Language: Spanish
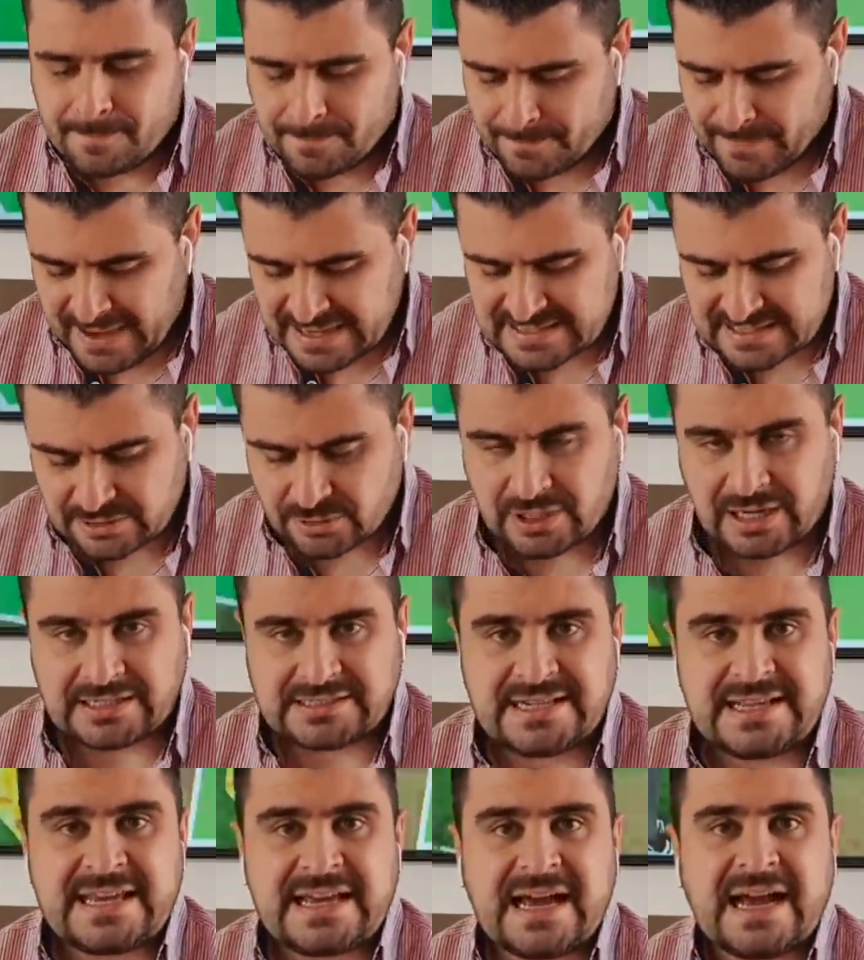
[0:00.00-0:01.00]
pasa en las
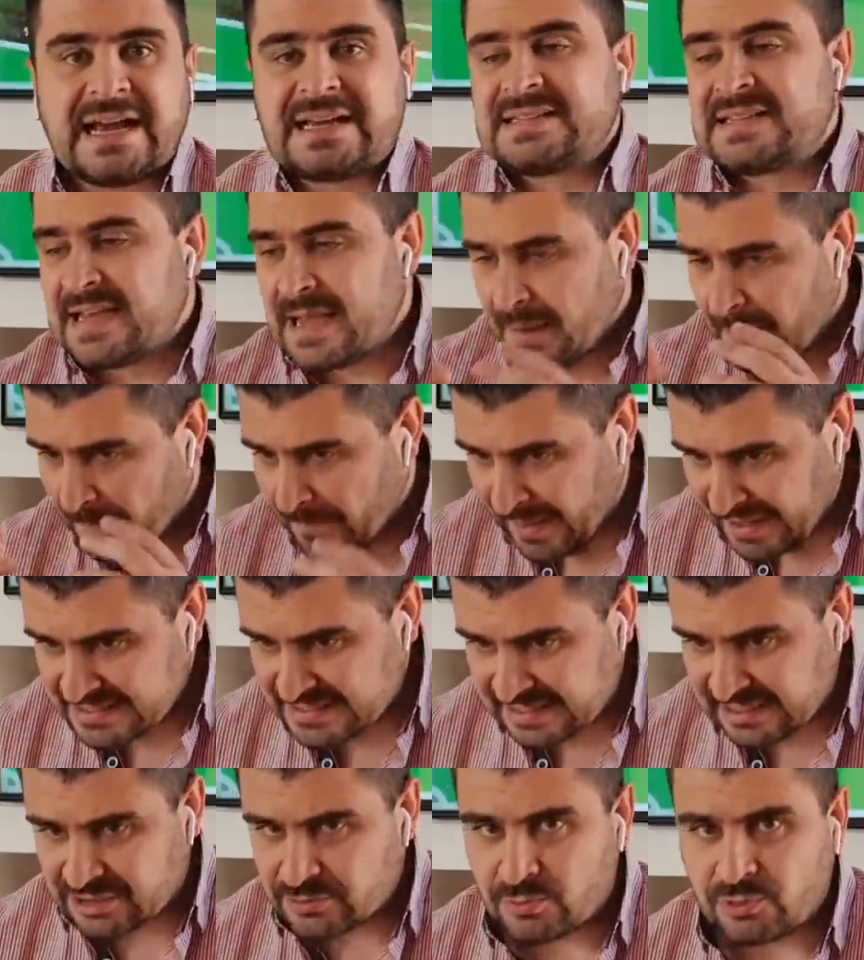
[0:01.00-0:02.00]
ligas,
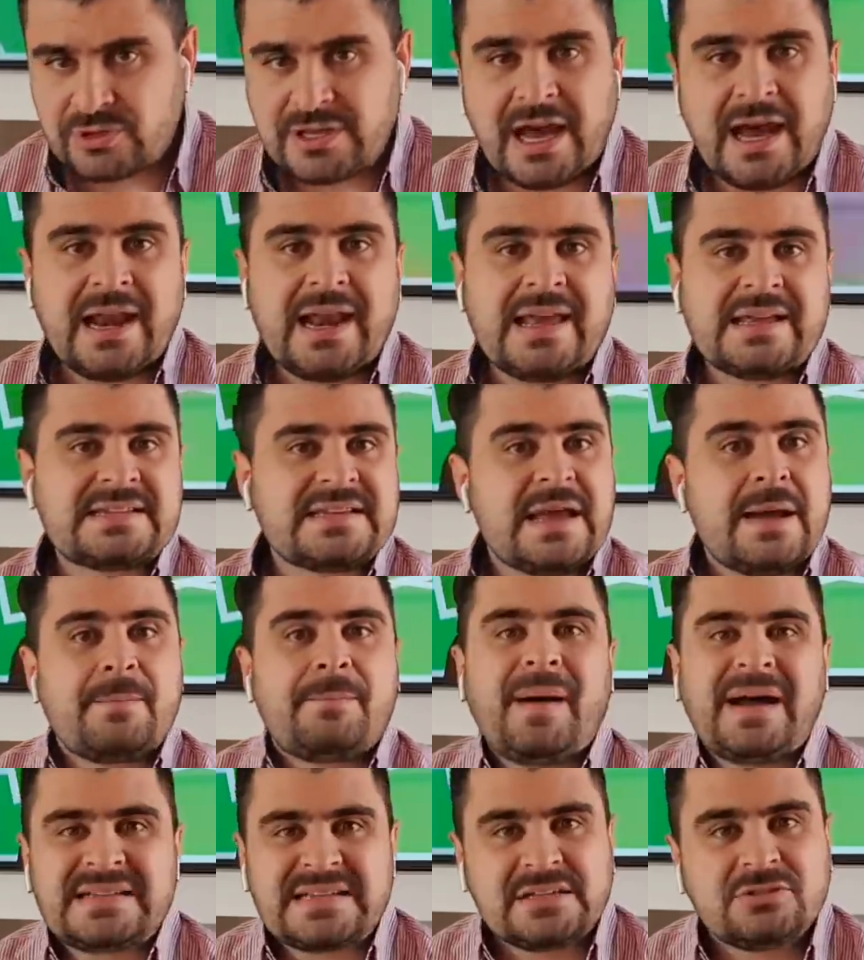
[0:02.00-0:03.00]
pasa en los mundiales,
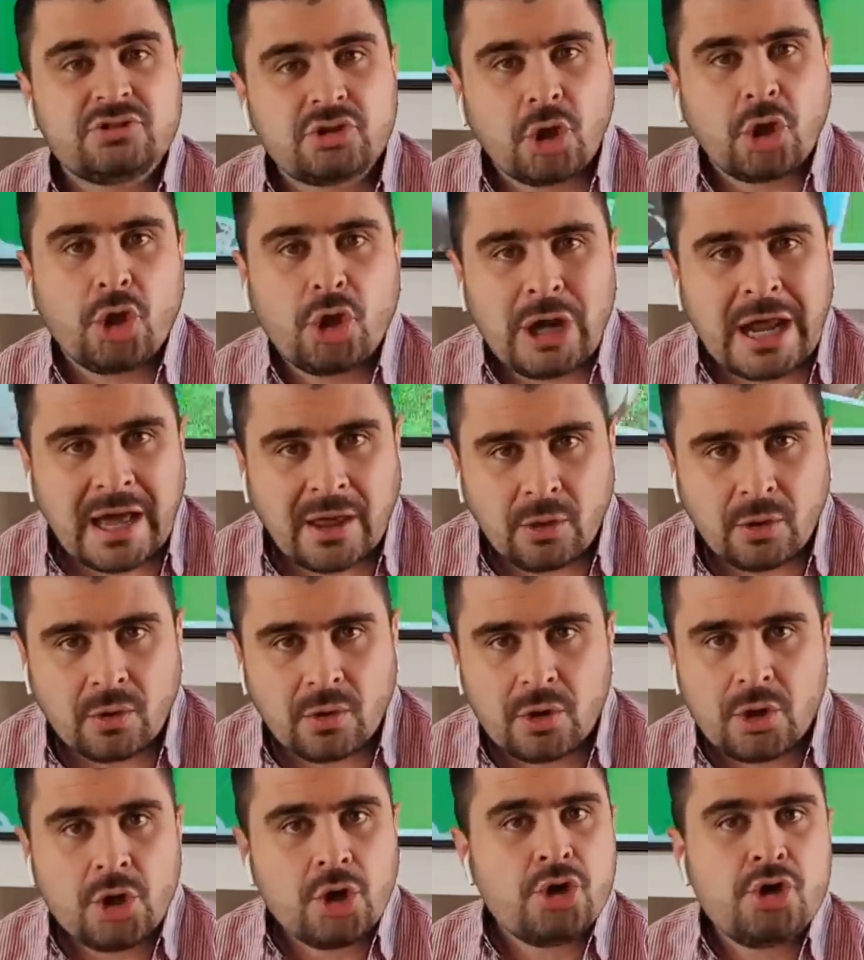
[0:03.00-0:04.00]
pasa en todo lado.